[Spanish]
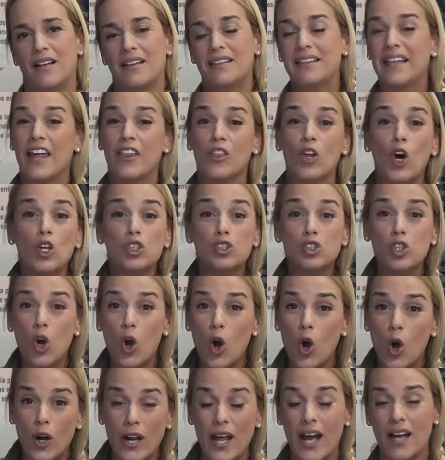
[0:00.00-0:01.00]
de dos
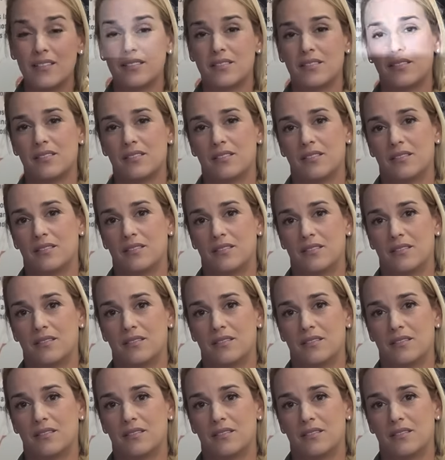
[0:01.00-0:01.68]
horas,